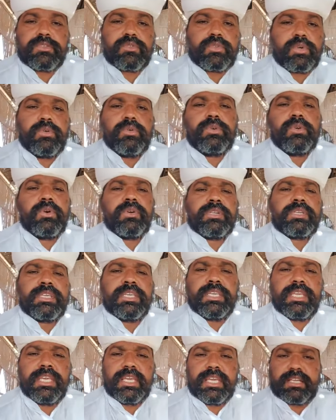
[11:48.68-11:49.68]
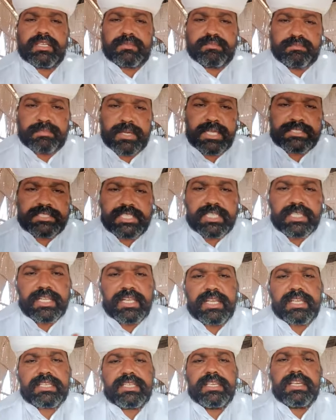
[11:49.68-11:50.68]
तो उन्हों घी एक पाँच छः
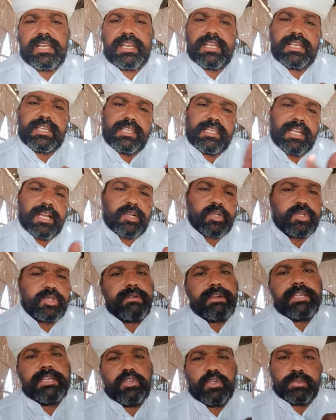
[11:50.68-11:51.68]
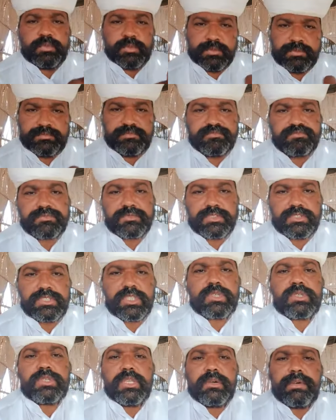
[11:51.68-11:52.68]
किला घी अलग ही दवाई रूप हूँ
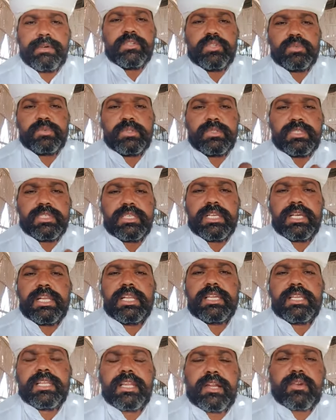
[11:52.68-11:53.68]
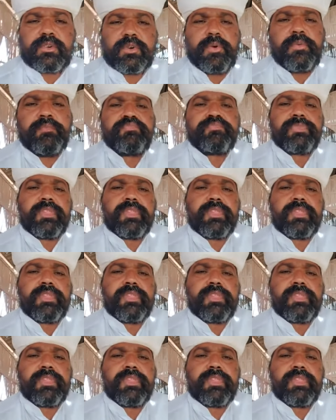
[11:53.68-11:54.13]
जगह दवाई रूप घी अलग ही राखो